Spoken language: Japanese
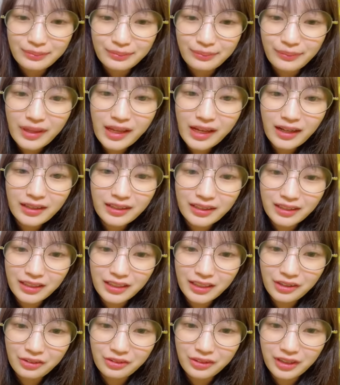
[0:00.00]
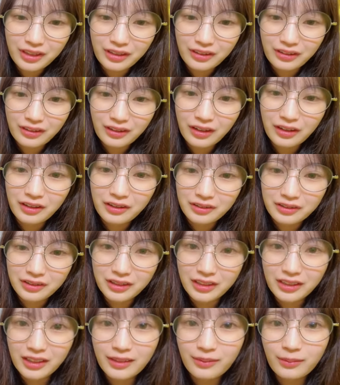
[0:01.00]
メガネ似合うねあ
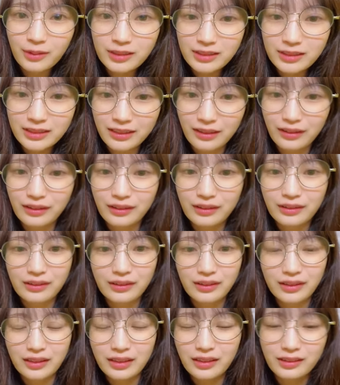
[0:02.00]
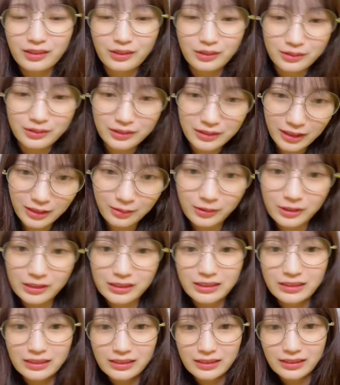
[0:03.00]
似合いますかありがとうございま
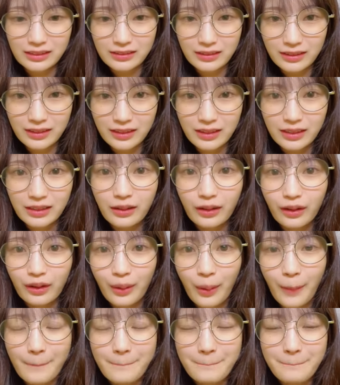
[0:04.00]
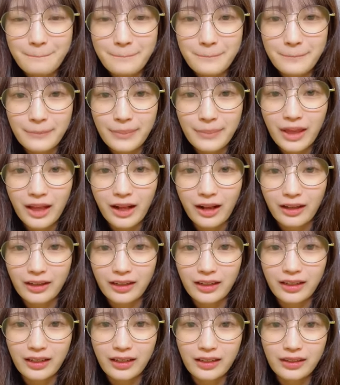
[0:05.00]
す
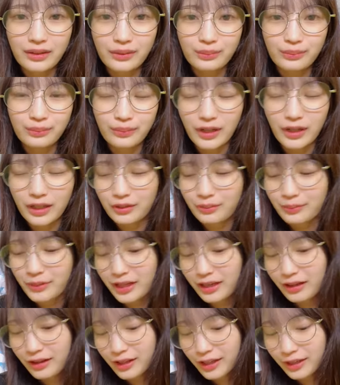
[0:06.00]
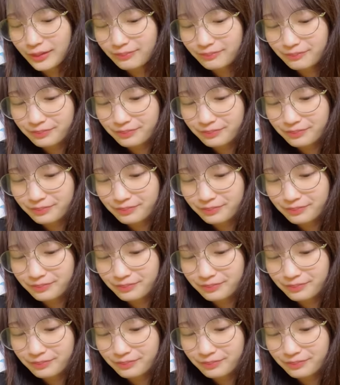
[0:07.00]
メガネね丸メガネ